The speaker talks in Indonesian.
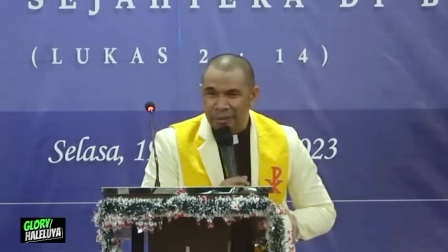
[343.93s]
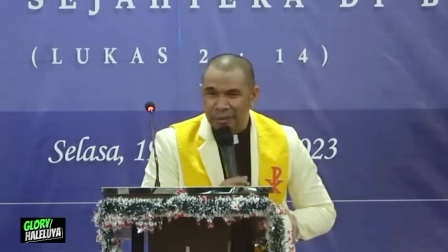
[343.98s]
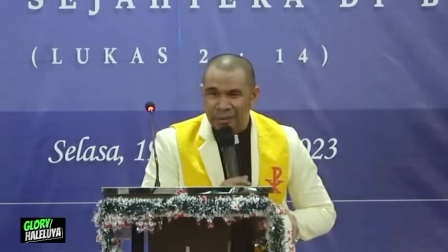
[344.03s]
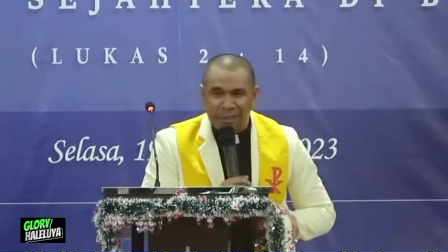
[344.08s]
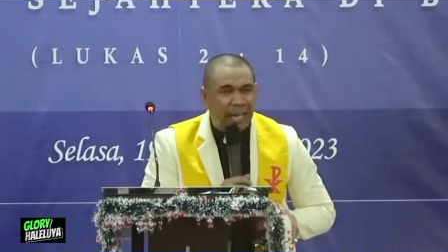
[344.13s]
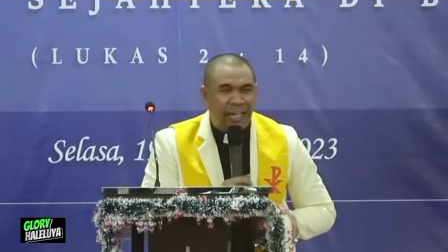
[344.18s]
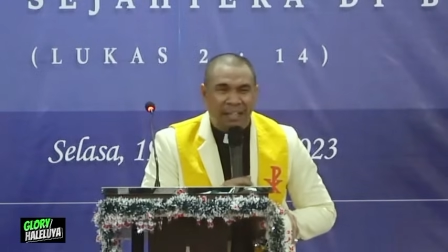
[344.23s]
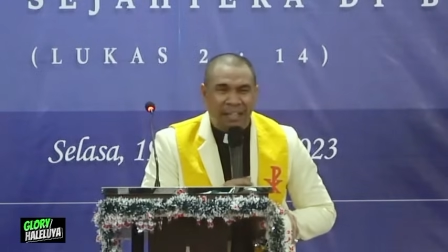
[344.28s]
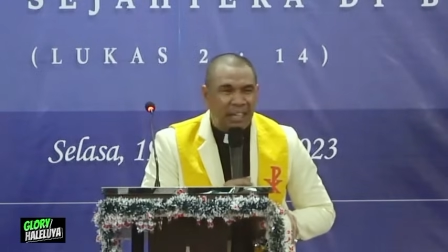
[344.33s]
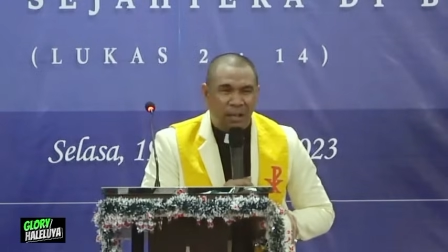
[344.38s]

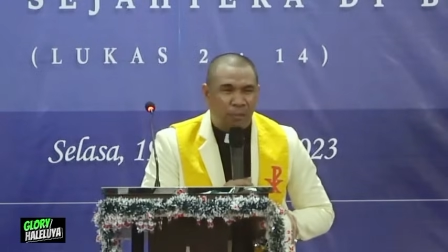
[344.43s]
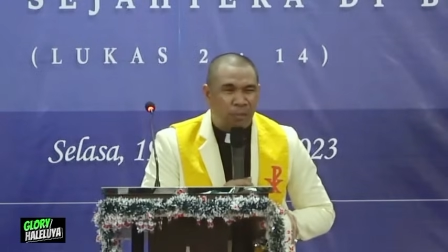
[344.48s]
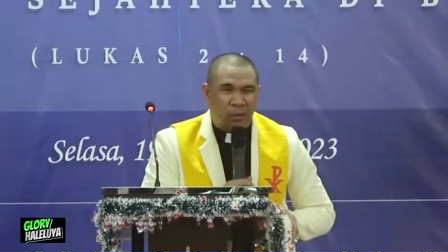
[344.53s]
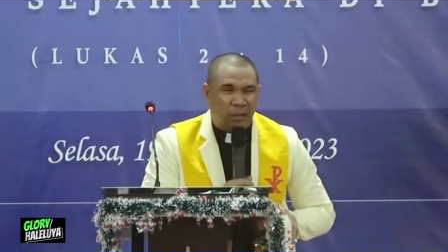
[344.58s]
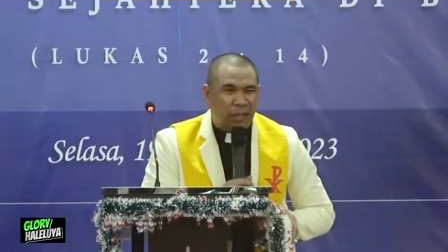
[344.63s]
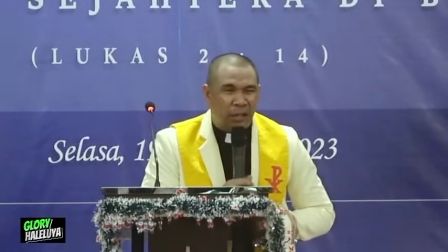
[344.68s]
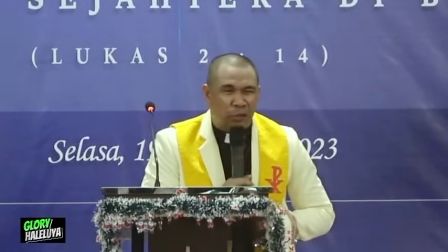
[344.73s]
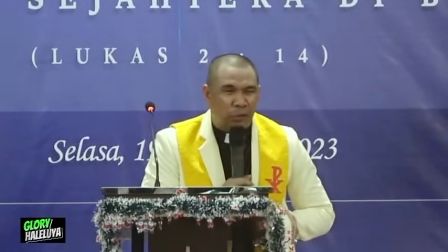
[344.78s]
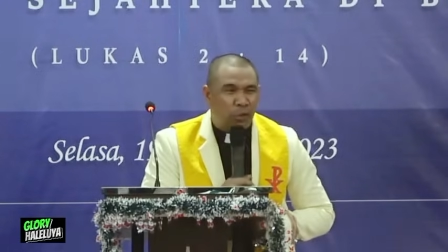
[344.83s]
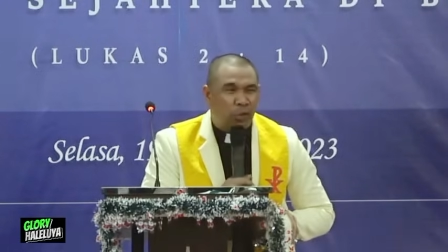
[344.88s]
Natal
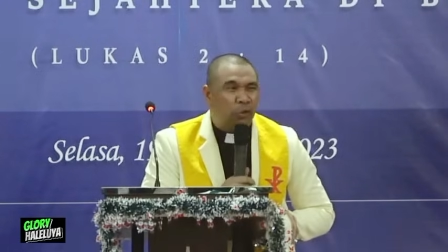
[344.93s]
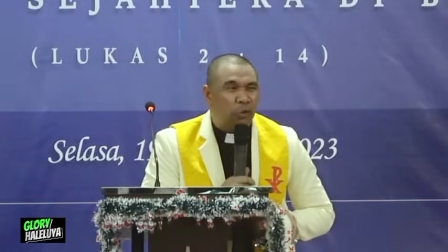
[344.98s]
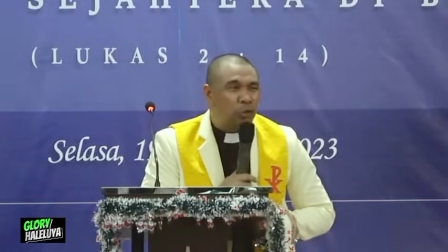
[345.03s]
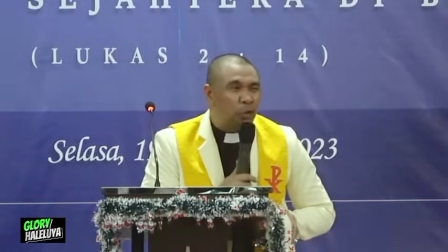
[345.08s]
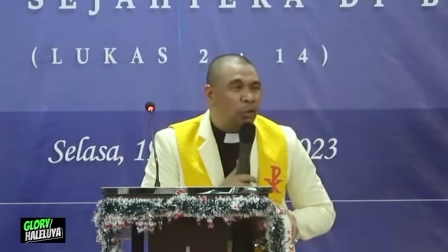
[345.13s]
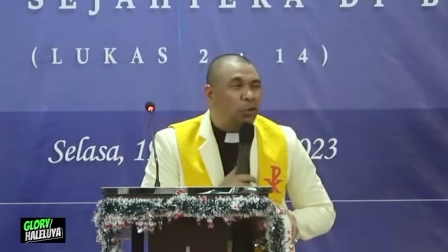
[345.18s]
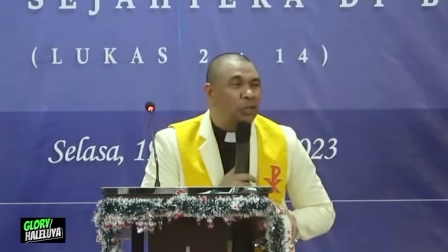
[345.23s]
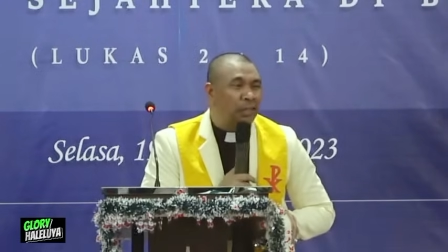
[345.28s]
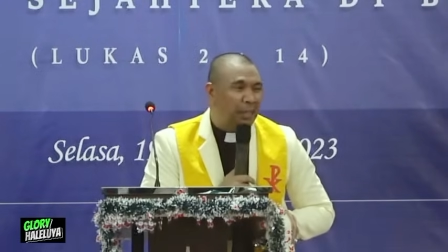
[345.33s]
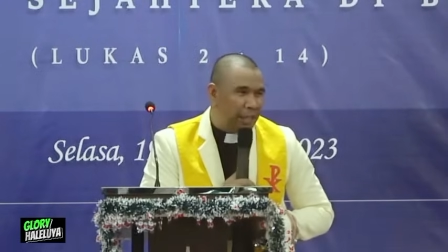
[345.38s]
bukan
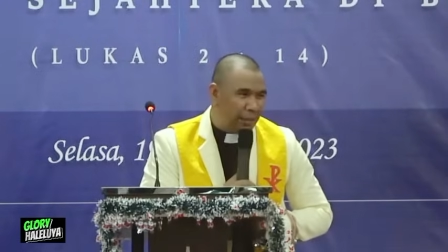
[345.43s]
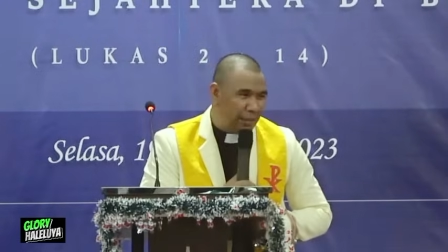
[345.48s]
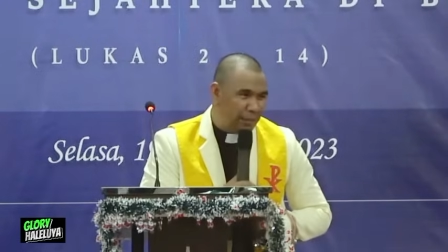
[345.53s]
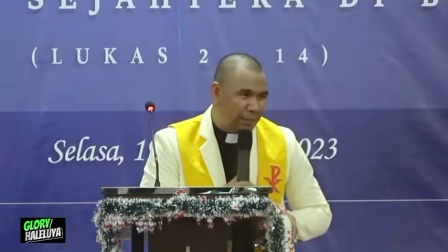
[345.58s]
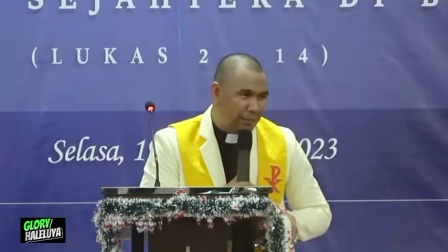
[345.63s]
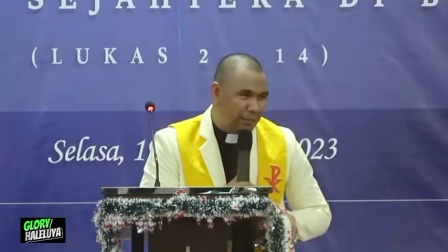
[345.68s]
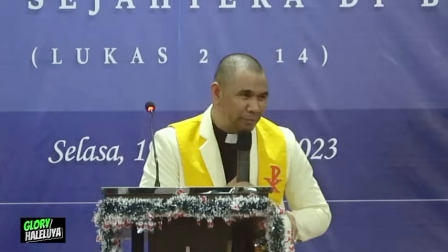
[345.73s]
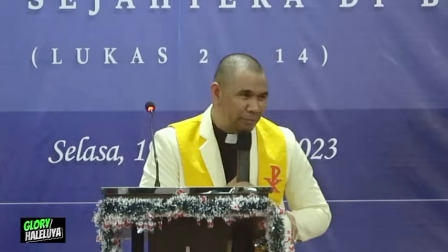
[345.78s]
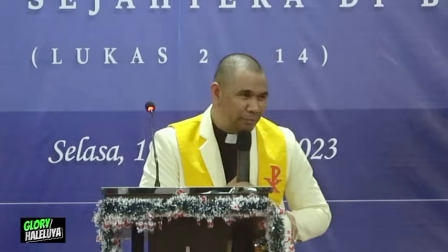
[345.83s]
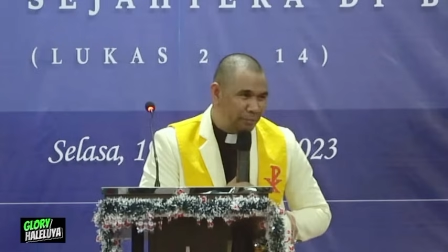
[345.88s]
tontonan.
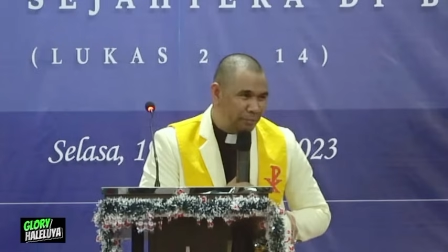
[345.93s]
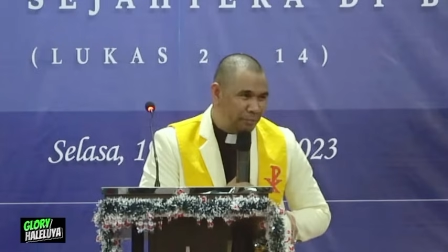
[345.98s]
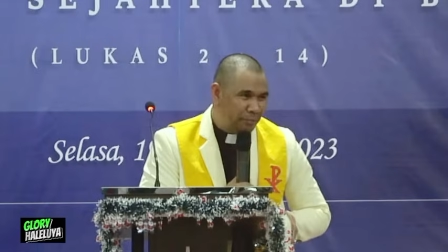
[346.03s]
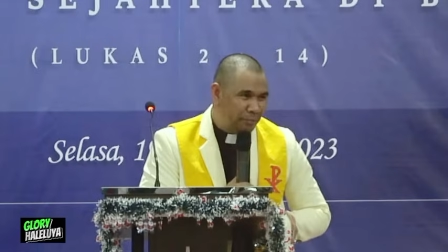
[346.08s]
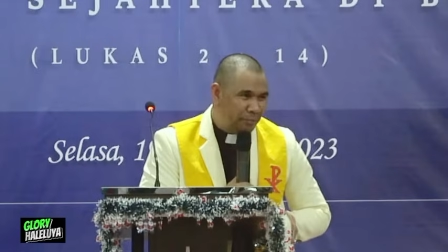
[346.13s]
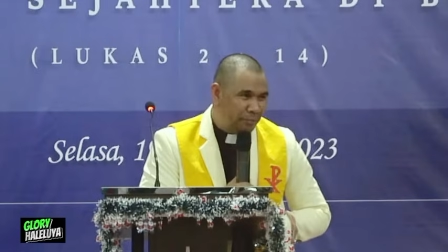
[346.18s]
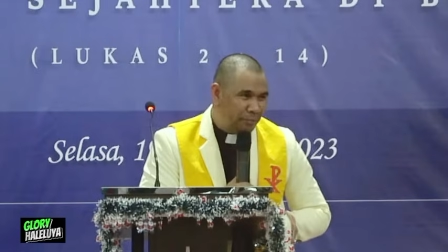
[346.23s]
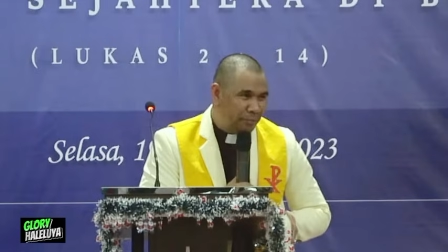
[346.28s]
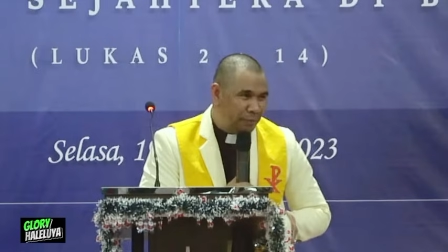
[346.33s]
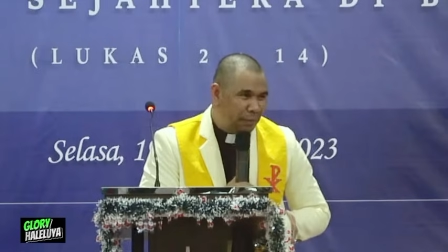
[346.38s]

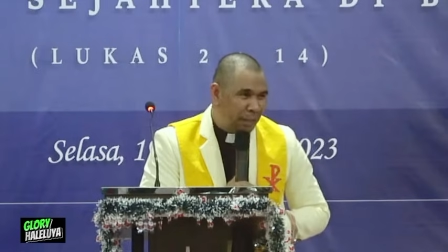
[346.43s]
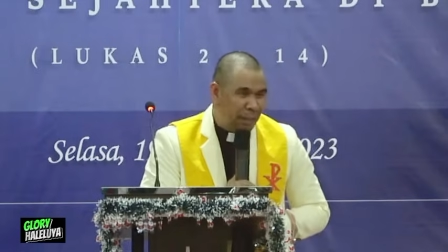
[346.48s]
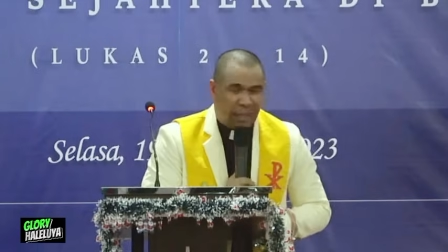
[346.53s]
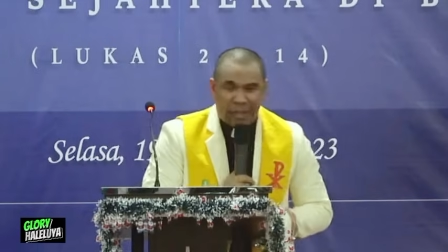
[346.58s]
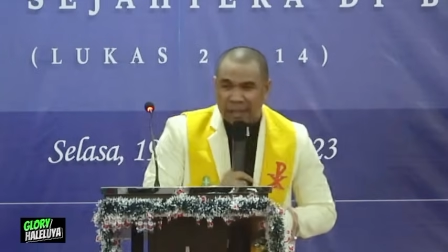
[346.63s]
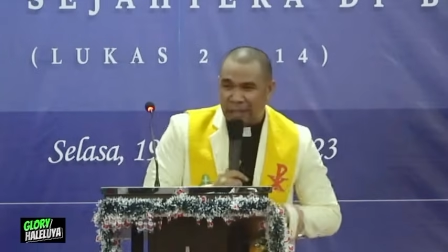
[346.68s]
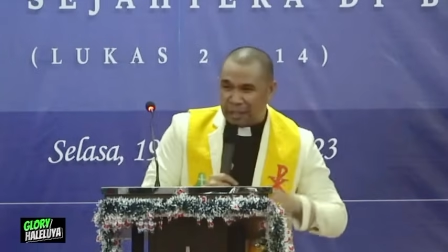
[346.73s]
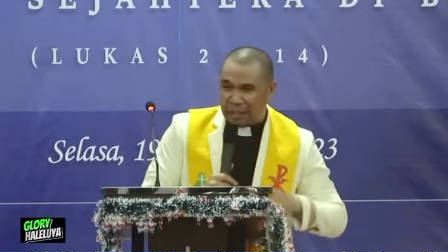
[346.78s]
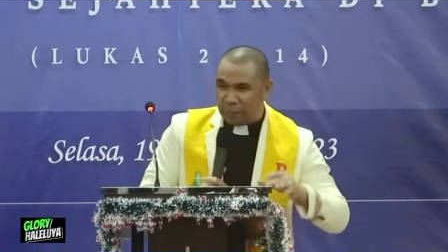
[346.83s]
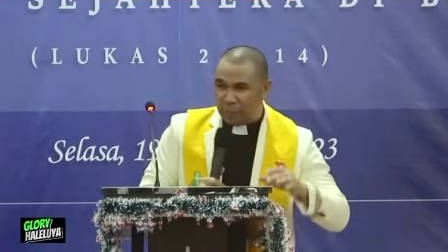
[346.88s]

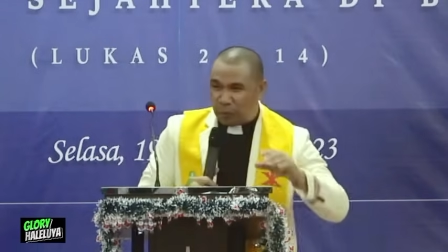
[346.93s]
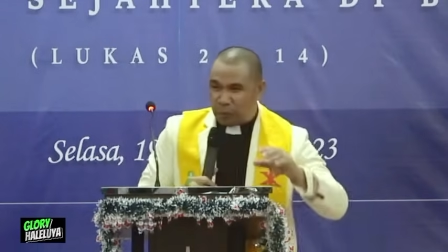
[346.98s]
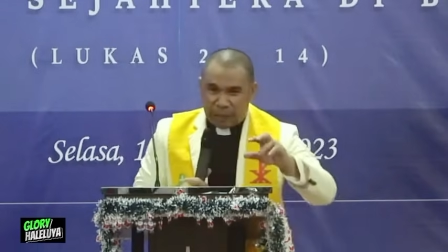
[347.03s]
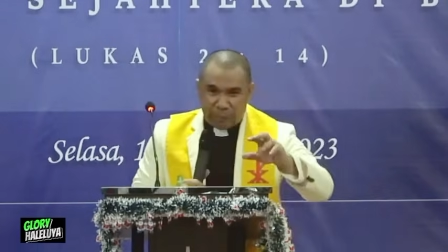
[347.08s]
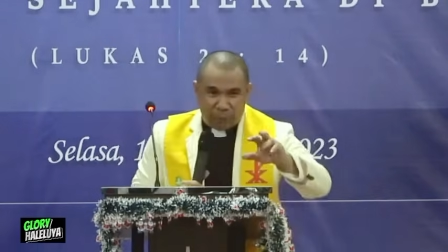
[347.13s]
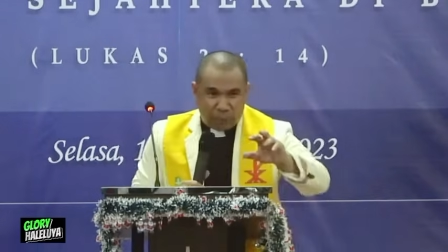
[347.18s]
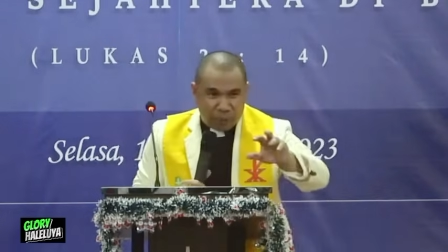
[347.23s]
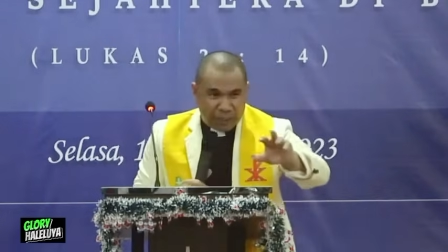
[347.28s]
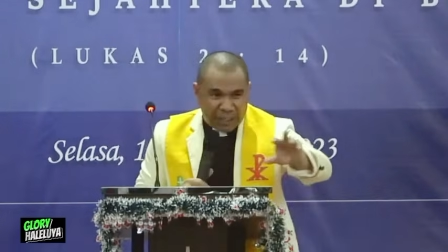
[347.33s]
Ibu-ibu